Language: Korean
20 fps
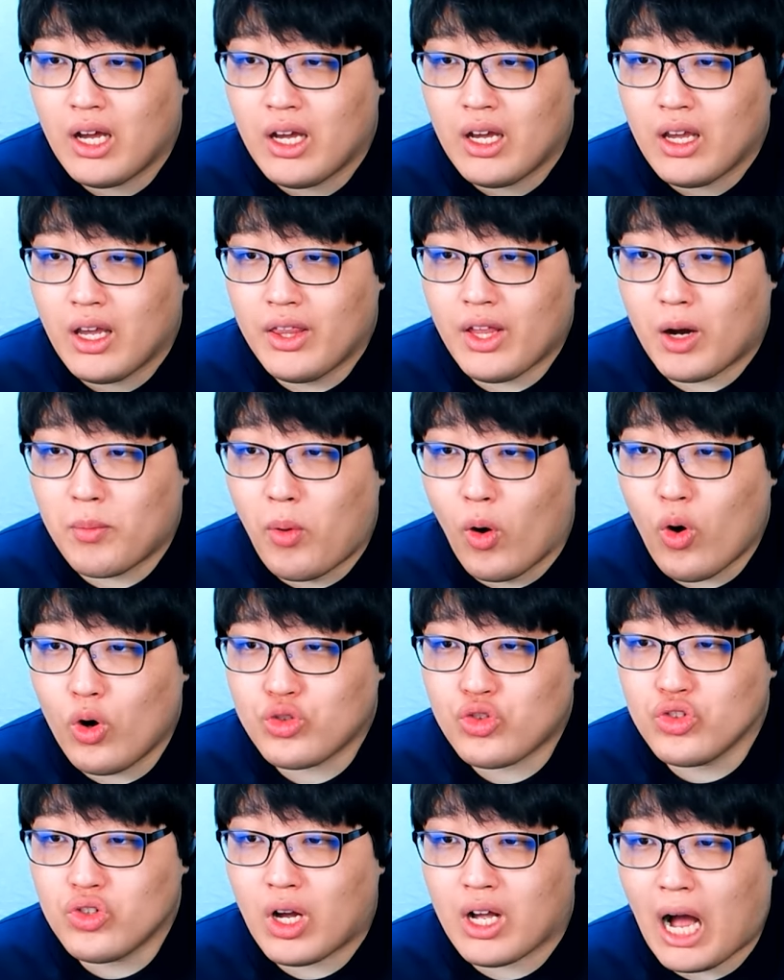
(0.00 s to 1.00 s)
얘네가
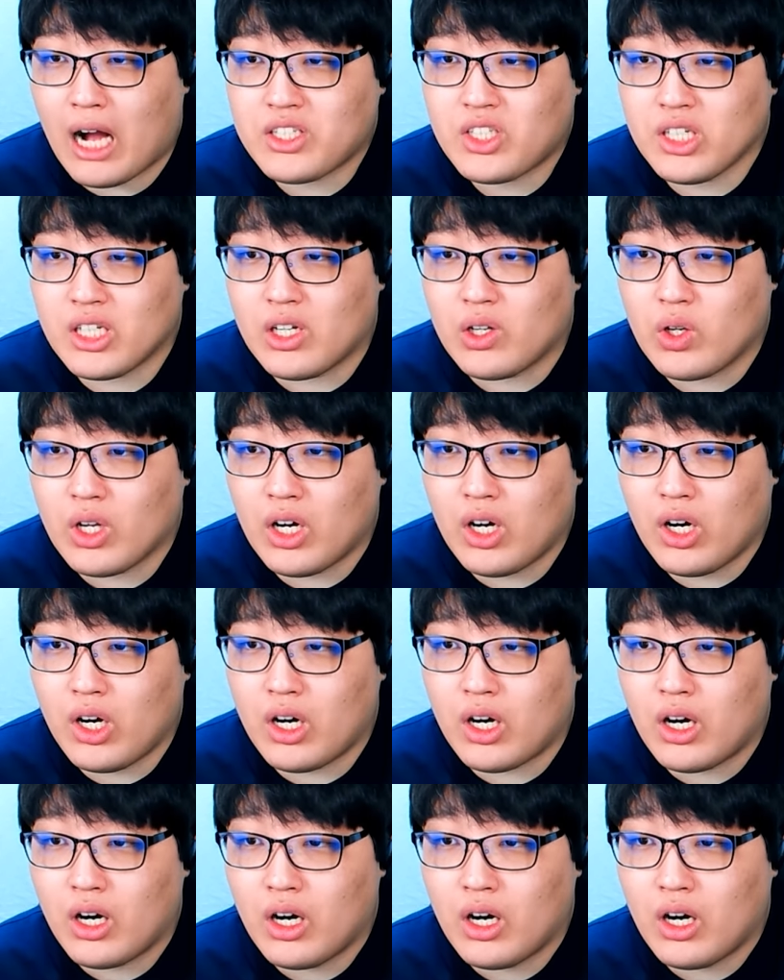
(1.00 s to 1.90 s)
먹어주는 거 각질. 야.